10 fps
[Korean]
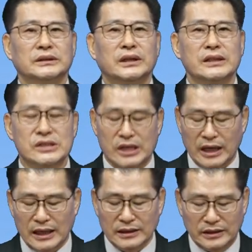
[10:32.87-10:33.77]
이러한
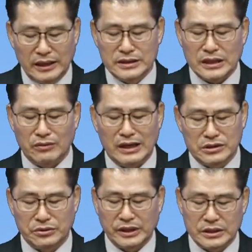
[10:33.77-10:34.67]
제약된 상황
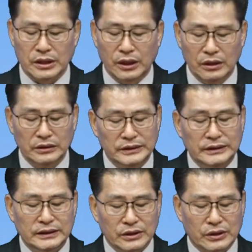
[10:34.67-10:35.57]
속에서
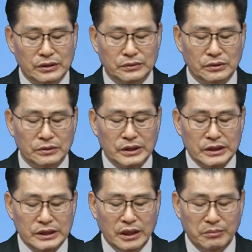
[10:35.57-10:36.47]
결국
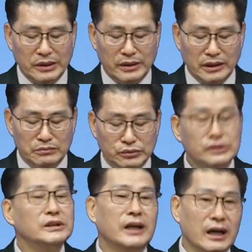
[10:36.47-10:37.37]
예배당의
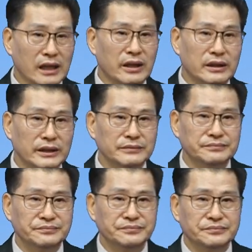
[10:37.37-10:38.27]
문을 닫게
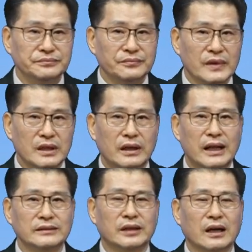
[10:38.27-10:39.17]
되는 이러한
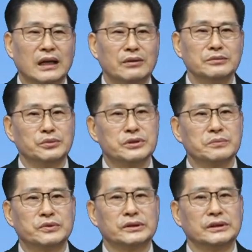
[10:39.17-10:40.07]
안타까운
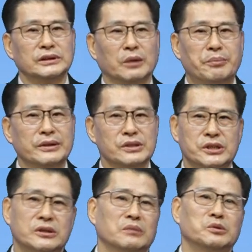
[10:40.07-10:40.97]
모습들을 옆에서
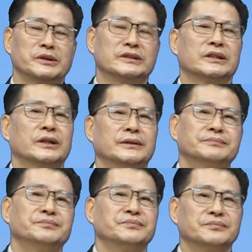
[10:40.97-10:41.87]
지켜보면서